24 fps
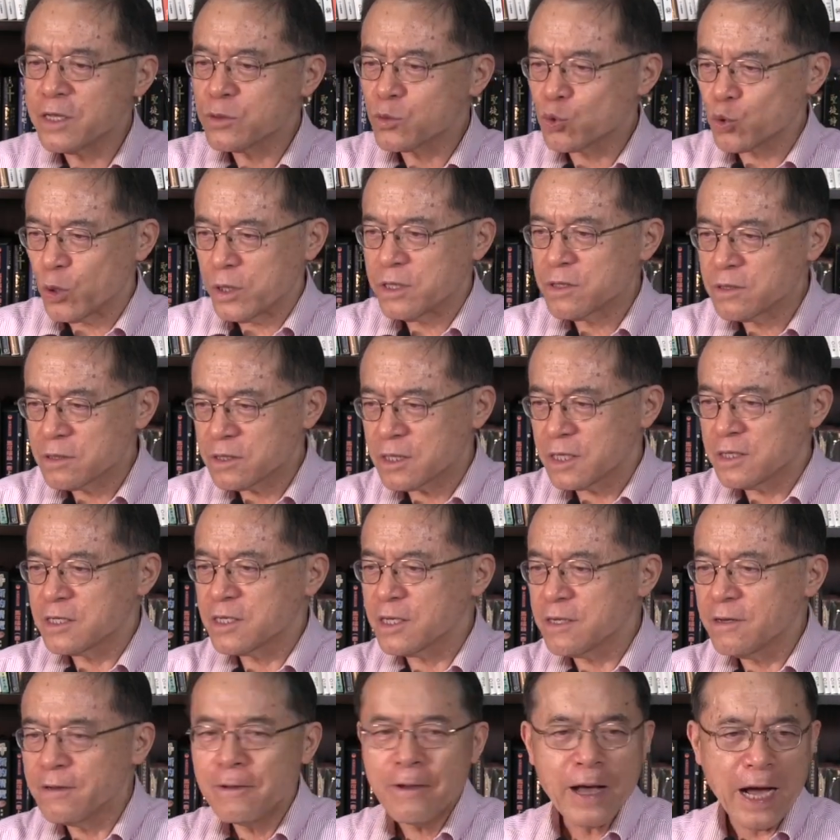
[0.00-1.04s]
以对这
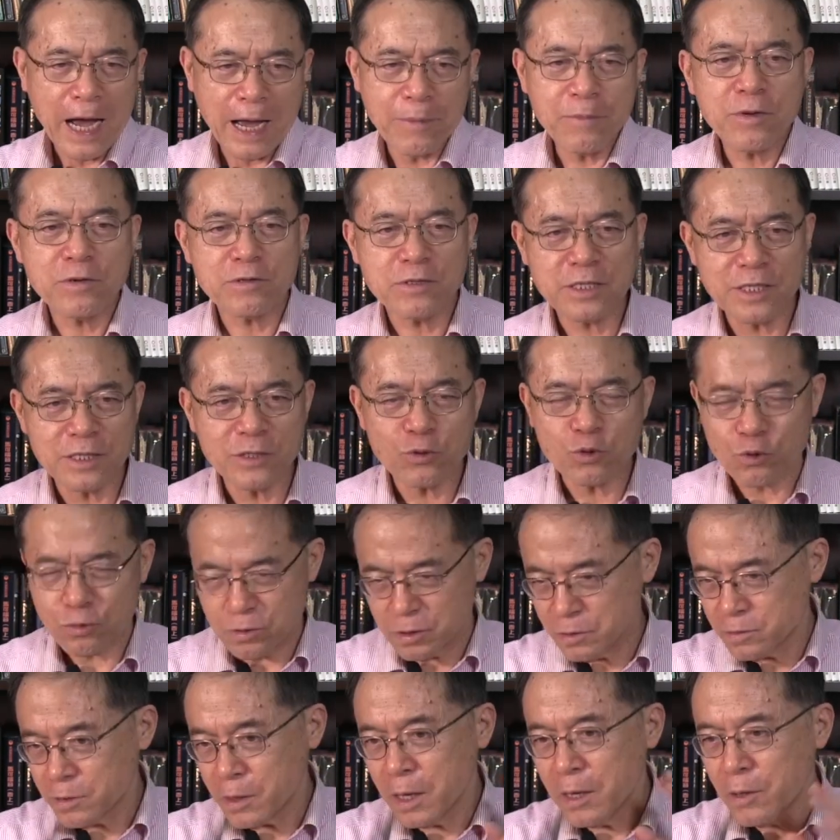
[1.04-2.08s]
些还没有信主
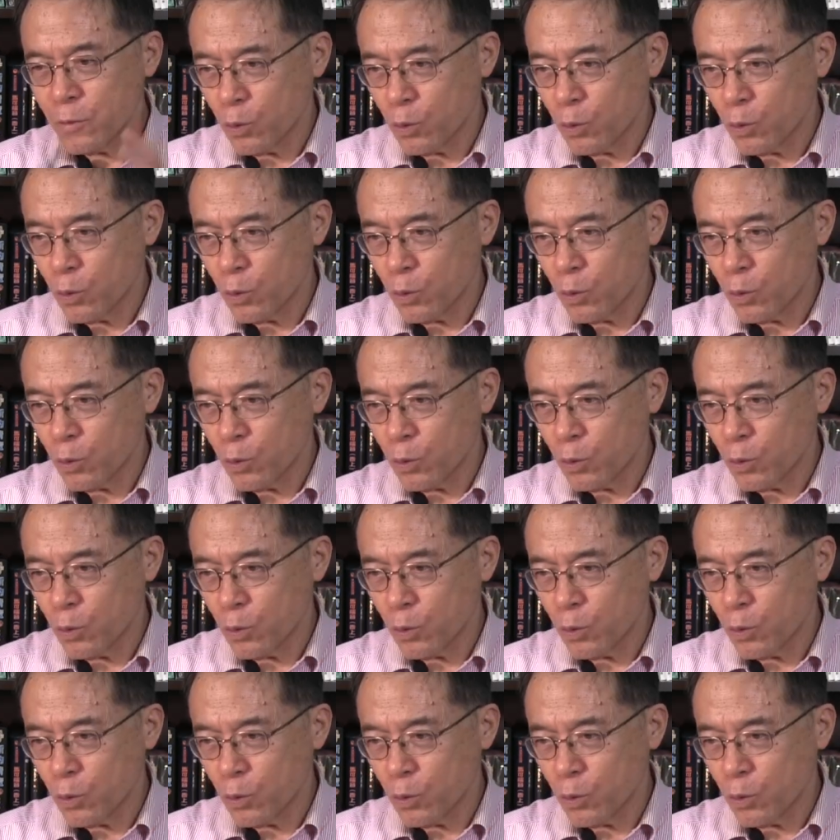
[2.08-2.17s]
的人，